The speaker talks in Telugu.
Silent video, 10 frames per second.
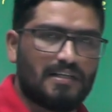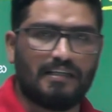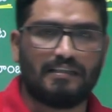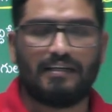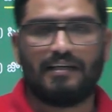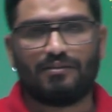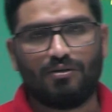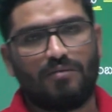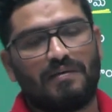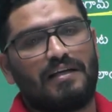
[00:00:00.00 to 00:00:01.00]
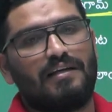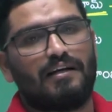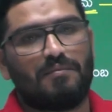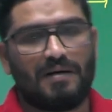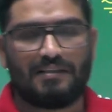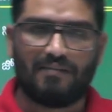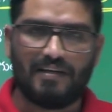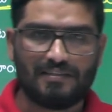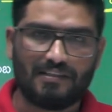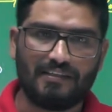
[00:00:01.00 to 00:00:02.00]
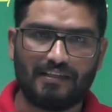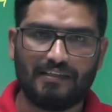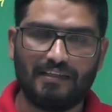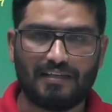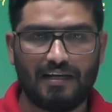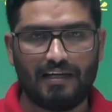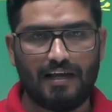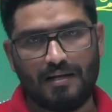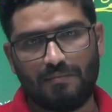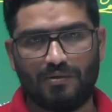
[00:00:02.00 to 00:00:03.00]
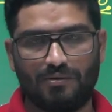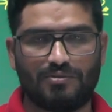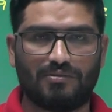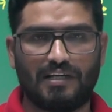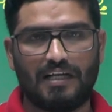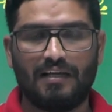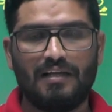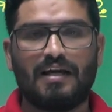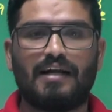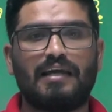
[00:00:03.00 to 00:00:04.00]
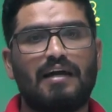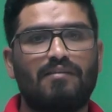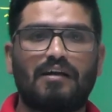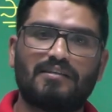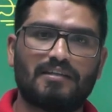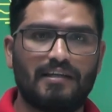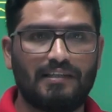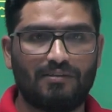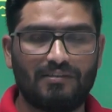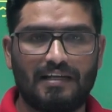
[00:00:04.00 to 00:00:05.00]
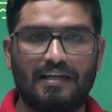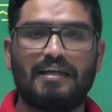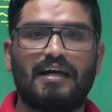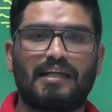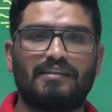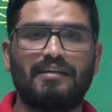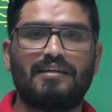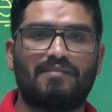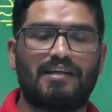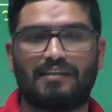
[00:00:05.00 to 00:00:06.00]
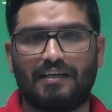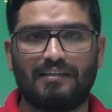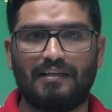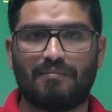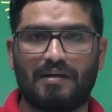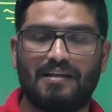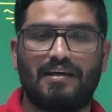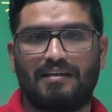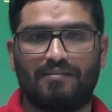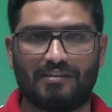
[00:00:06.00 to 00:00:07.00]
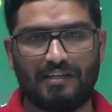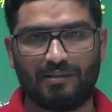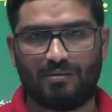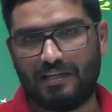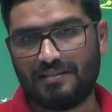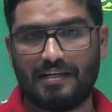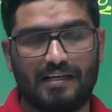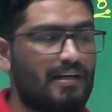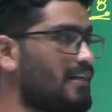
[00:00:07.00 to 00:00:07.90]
జరిగిందండి అందులో ఆమె కీలక పాత్ర వహించడం జరిగింది చాకరి ఐలమ్మ గురించి కూడా అడిగే అవకాశాలు అయితే కూడా తెలంగాణ ధీర వనిత ధీర మహిళ అని ఎవరిని అంటారు అంటే చాకలి